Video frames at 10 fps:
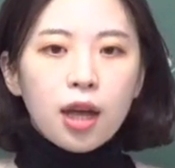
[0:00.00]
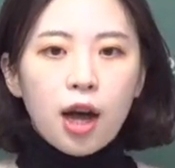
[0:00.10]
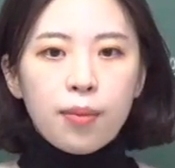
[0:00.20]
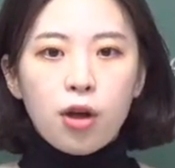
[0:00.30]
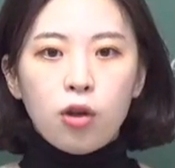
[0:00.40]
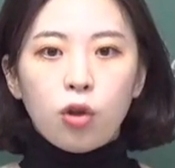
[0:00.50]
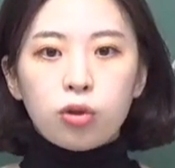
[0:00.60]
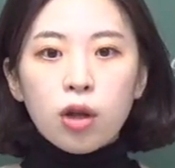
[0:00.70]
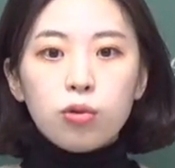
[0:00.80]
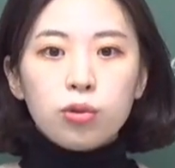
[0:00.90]
가면
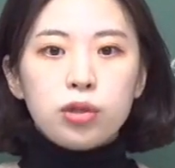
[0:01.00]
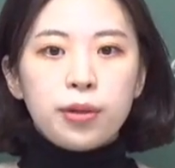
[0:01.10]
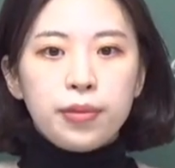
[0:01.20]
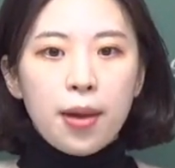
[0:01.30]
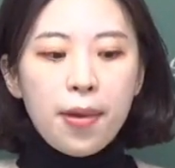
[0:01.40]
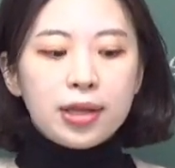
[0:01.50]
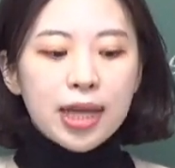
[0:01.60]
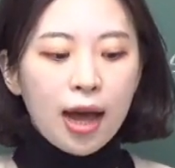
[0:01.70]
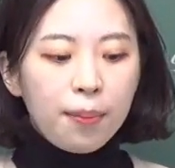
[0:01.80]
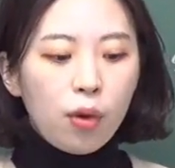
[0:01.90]
어떤 옷을 입냐면
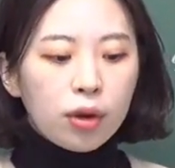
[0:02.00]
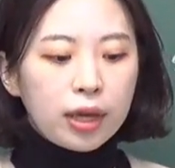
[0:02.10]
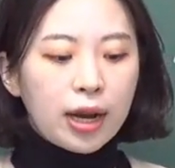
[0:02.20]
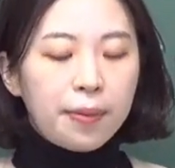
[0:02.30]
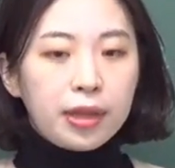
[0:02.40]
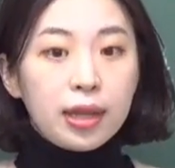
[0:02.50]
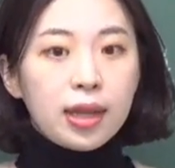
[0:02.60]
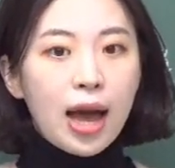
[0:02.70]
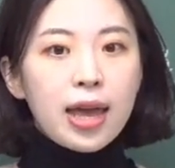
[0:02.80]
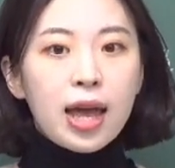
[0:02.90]
상복이라는
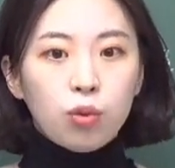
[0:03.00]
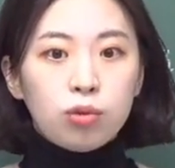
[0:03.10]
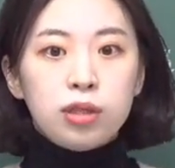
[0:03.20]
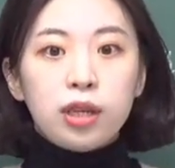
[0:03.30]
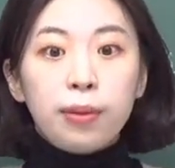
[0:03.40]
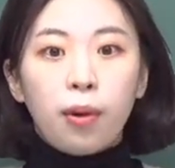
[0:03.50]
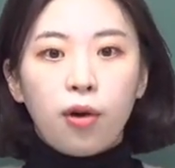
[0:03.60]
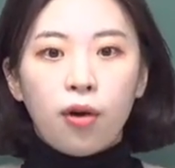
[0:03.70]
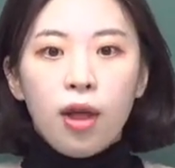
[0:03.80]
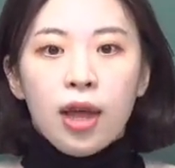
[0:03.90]
하얀 옷을
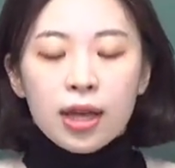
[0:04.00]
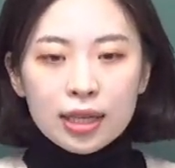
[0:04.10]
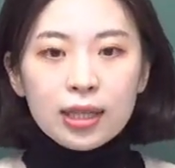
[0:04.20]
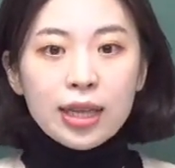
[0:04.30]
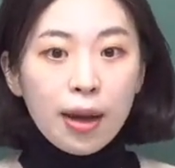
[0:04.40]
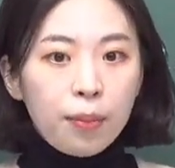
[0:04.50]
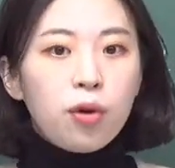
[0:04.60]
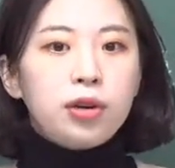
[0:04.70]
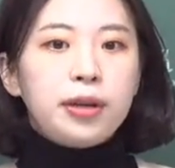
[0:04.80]
입어요. 그 상복을